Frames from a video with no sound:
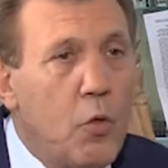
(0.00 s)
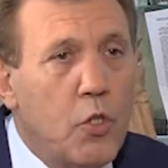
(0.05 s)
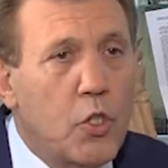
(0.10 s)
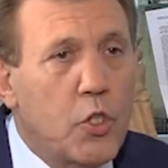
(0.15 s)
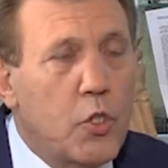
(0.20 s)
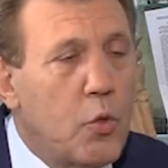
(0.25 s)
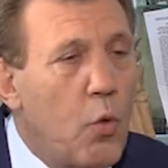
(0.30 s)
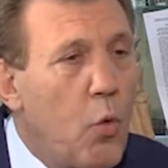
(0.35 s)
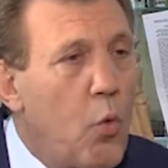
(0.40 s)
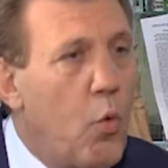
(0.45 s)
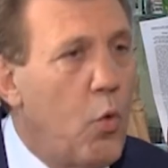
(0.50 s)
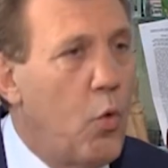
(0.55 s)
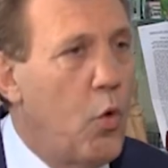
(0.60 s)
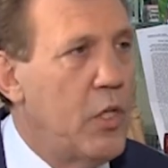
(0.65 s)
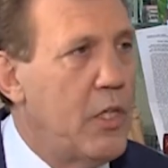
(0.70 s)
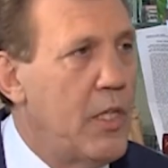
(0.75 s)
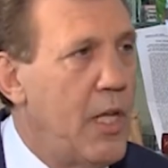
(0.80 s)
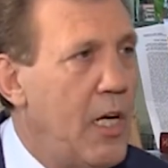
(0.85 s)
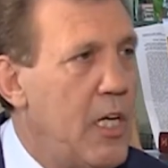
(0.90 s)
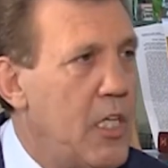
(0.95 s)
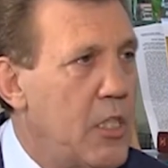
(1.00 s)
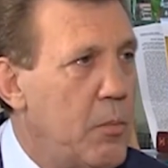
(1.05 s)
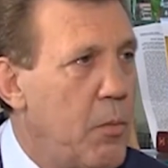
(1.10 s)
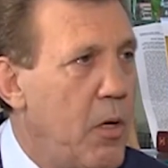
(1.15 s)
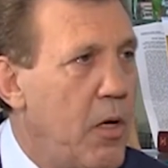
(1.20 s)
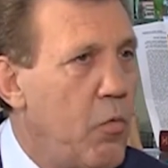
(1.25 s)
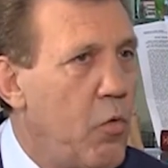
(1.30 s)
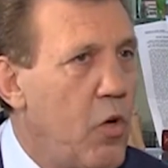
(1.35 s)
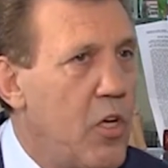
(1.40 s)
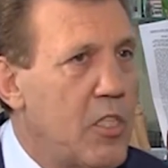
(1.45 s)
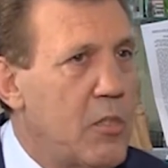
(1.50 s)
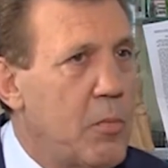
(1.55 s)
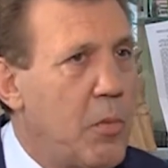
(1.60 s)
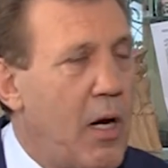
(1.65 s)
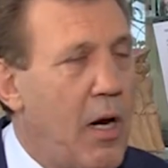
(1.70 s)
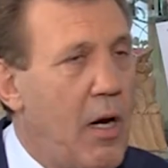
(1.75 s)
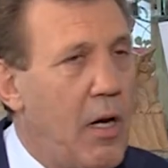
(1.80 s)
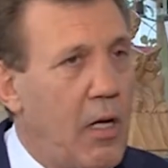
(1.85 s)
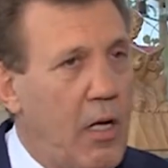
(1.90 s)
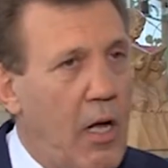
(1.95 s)
все, что угодно, лишь бы его
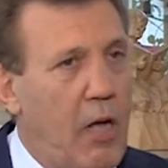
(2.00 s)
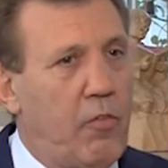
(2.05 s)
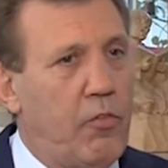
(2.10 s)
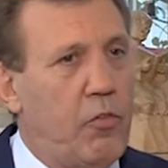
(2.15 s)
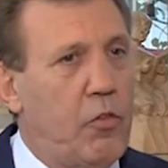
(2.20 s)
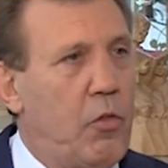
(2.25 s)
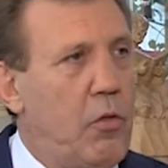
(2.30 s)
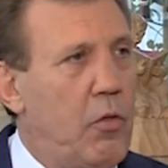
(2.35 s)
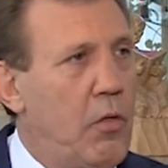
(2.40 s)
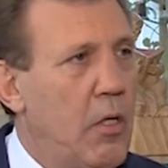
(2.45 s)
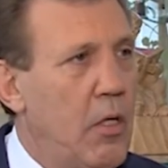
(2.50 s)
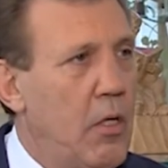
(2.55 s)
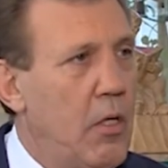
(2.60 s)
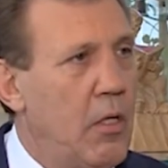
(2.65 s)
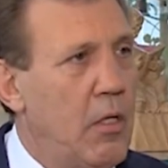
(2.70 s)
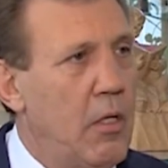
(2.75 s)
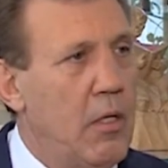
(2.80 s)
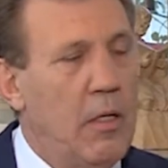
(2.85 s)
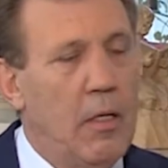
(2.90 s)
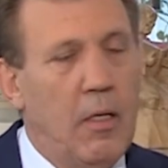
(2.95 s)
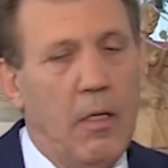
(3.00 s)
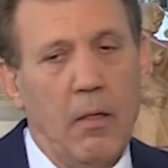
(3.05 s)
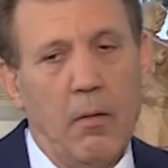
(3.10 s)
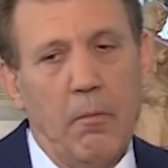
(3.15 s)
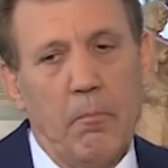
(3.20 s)
избрали. Вылезли как... на, войне, на